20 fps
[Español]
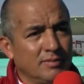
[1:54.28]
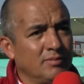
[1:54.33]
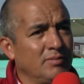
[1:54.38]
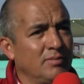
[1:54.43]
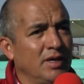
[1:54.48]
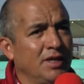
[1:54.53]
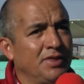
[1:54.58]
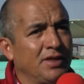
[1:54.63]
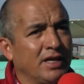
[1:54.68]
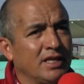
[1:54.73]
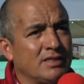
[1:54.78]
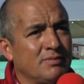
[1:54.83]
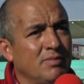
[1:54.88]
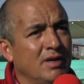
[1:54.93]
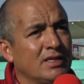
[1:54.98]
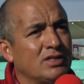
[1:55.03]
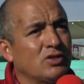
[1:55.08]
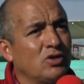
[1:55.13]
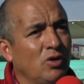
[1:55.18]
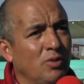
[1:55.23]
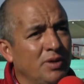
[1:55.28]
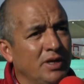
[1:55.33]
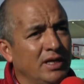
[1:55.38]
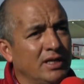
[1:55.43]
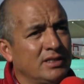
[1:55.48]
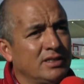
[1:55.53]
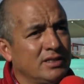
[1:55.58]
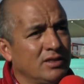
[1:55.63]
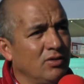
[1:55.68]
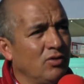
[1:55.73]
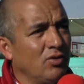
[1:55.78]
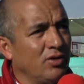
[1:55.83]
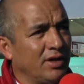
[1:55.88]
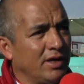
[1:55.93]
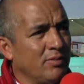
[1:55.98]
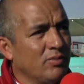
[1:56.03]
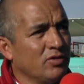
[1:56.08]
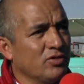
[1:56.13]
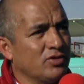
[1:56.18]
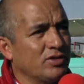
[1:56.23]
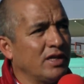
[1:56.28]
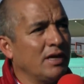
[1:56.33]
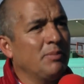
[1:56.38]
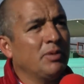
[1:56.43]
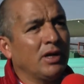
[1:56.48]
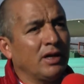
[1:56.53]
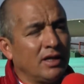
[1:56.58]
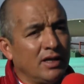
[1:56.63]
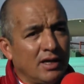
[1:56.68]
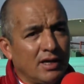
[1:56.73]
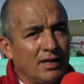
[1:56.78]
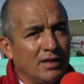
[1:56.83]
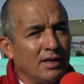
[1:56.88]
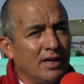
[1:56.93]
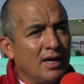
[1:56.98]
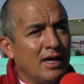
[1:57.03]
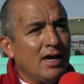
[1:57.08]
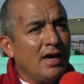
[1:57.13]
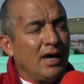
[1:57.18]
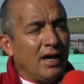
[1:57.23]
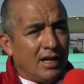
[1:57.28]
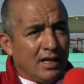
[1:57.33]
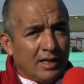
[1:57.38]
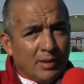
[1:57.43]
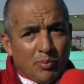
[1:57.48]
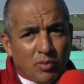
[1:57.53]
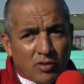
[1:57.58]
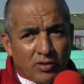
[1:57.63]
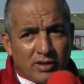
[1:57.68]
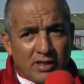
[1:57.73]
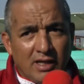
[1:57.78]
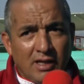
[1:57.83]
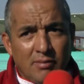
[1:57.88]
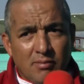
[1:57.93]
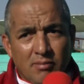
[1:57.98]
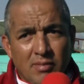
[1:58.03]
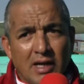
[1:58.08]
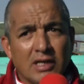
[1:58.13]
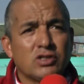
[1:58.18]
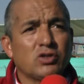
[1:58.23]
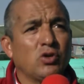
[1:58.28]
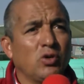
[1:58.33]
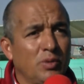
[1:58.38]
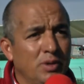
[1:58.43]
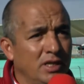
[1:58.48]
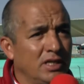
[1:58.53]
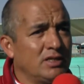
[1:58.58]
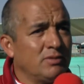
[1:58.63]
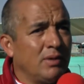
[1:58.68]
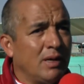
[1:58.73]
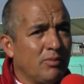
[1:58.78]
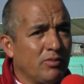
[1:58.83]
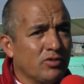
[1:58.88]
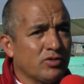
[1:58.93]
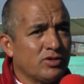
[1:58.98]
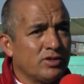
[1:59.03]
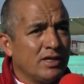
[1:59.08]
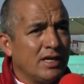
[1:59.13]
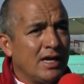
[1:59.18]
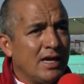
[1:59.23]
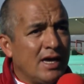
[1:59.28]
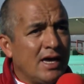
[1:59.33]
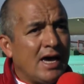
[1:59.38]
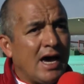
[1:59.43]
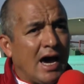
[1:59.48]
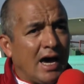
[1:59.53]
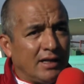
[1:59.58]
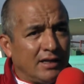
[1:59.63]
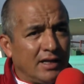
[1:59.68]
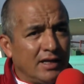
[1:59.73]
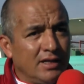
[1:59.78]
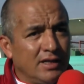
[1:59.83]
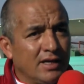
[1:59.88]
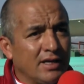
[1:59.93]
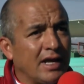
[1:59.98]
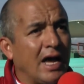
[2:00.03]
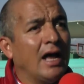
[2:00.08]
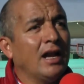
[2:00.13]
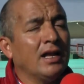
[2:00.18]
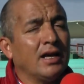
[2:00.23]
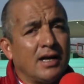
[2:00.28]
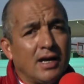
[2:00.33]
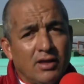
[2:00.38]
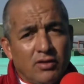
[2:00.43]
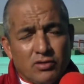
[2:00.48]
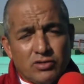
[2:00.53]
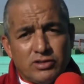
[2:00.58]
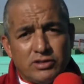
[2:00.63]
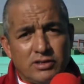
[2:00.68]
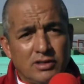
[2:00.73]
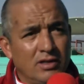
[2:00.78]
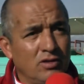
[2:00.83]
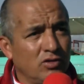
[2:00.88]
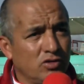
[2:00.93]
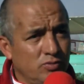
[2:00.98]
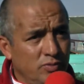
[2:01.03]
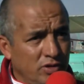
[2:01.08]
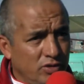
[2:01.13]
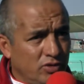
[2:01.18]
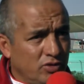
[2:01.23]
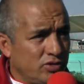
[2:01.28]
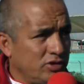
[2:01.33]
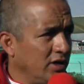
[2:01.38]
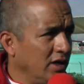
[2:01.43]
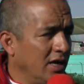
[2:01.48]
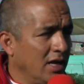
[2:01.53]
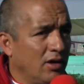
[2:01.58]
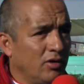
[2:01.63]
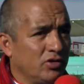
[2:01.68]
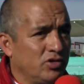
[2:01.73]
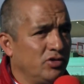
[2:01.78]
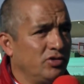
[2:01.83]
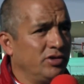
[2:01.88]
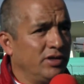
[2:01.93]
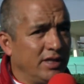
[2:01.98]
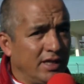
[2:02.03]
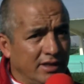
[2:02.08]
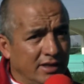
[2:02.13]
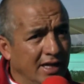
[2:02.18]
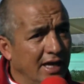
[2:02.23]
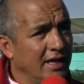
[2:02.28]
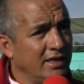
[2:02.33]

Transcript: Mientras más jóvenes logremos que practiquen el deporte, más jóvenes vamos a tener alejados de los vicios y la ociosidad.